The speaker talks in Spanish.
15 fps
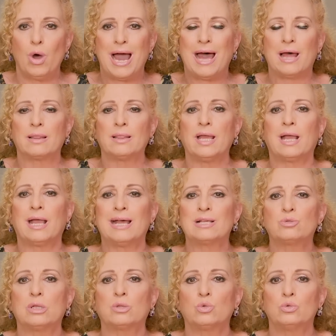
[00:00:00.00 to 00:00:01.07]
hazle
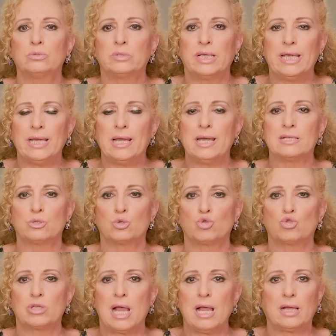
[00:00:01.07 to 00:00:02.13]
caso a tus guías,
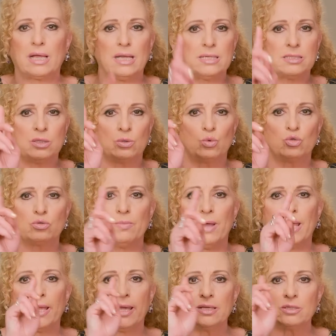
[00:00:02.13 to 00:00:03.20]
tus ángeles y tus
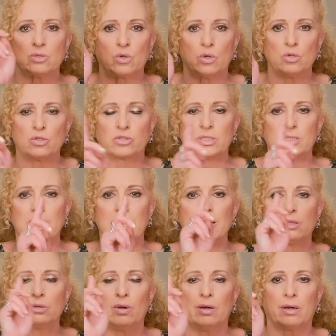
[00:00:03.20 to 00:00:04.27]
maestros, los que están
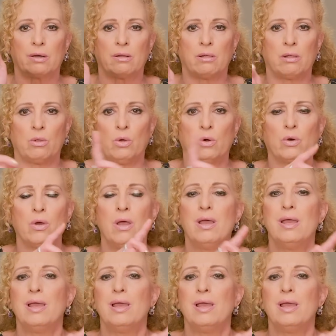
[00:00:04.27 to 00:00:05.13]
a tu alrededor,